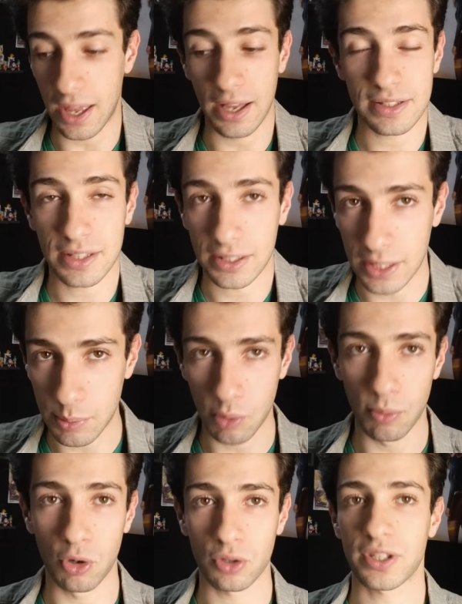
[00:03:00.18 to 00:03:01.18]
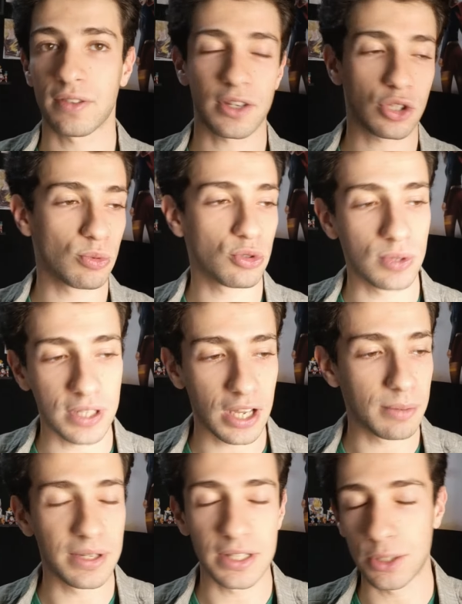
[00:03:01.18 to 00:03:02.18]
Et à un certain moment, c'est vrai que je me suis
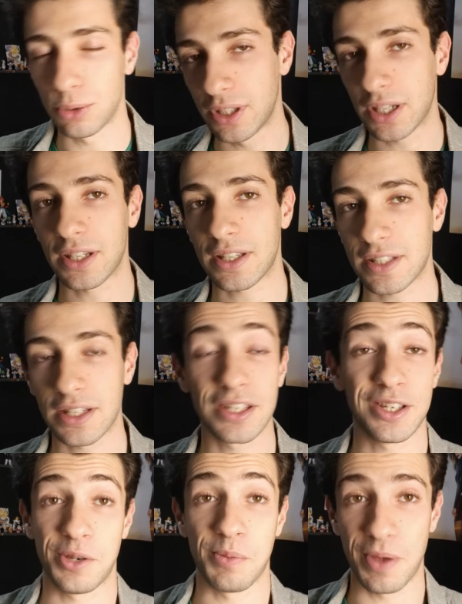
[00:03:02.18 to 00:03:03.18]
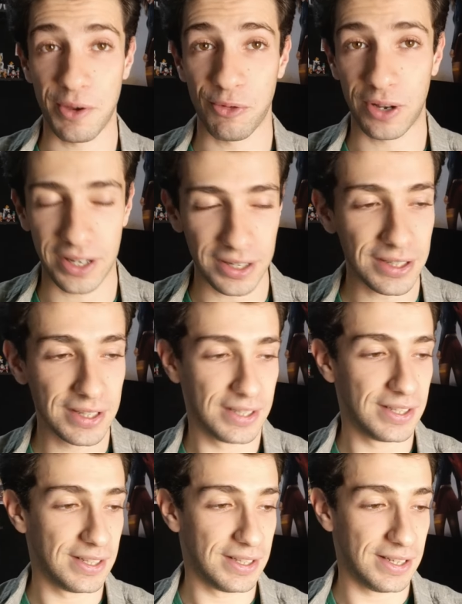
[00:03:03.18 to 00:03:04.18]
calmé les deux dernières années, Mais ben voilà.
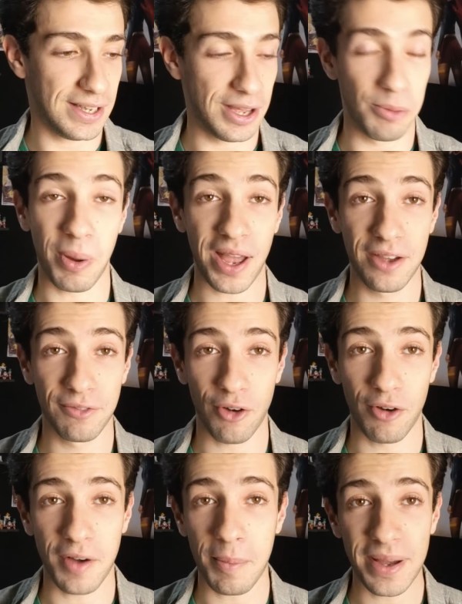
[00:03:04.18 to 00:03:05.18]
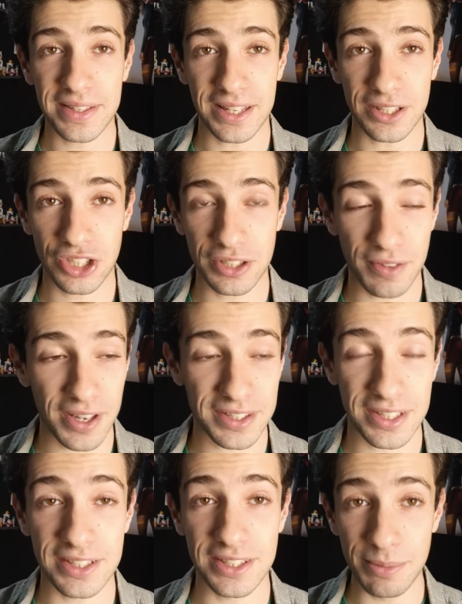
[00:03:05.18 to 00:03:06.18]
Euh, bref, on va pas
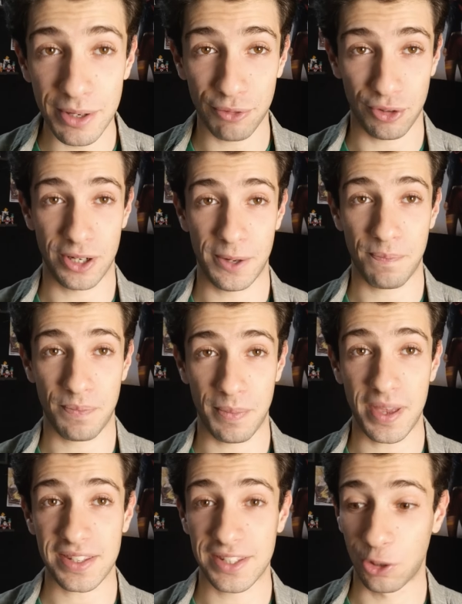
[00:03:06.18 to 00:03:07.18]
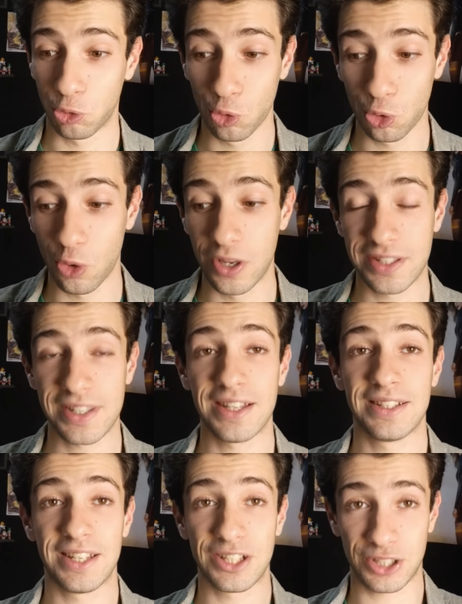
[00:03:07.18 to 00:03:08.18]
tergiverser 10 000 fois. Merci à tous ceux et
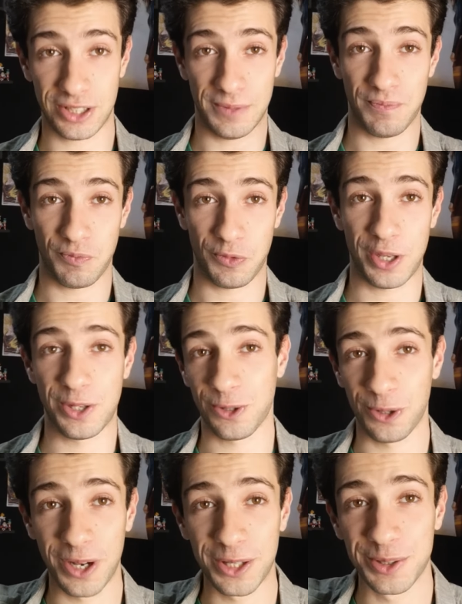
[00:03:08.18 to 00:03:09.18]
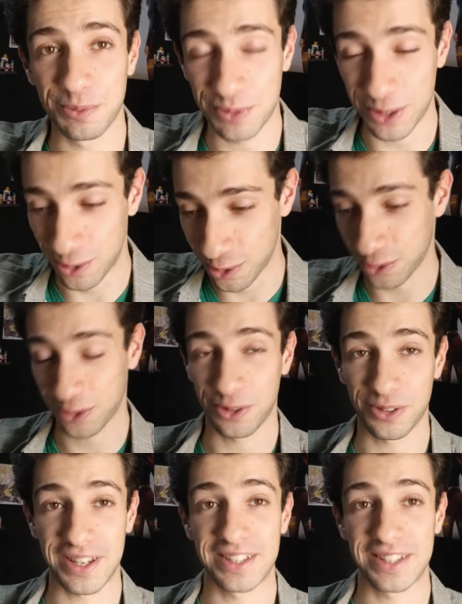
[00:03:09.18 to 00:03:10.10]
celles déjà qui sont là depuis longtemps.